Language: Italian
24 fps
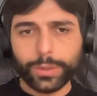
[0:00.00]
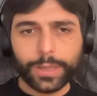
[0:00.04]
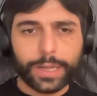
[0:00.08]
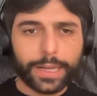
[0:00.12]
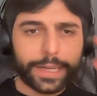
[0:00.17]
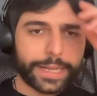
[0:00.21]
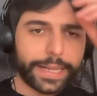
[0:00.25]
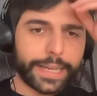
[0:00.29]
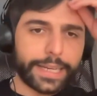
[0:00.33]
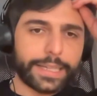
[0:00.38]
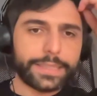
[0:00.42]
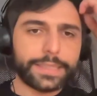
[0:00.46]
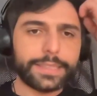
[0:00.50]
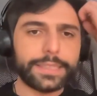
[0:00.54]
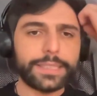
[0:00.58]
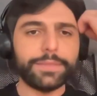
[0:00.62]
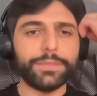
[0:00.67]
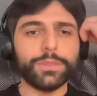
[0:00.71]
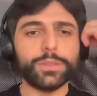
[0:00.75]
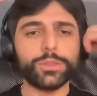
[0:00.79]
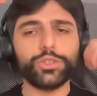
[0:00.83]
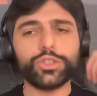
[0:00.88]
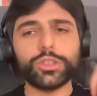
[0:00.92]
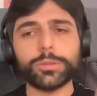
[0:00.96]
Allora
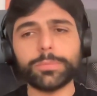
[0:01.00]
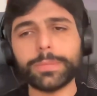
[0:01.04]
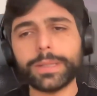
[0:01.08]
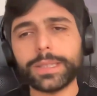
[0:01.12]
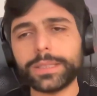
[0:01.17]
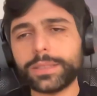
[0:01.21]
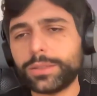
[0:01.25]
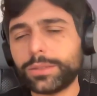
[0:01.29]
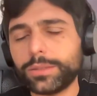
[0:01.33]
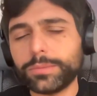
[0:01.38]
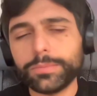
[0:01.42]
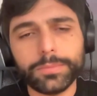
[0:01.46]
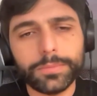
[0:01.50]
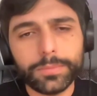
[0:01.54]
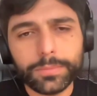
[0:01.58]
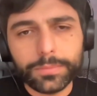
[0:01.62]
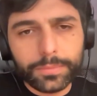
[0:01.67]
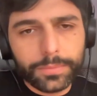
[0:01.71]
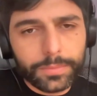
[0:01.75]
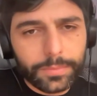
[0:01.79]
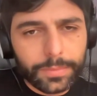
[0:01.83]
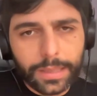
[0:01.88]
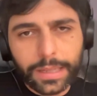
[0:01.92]
ragazzi, vi ho già messo,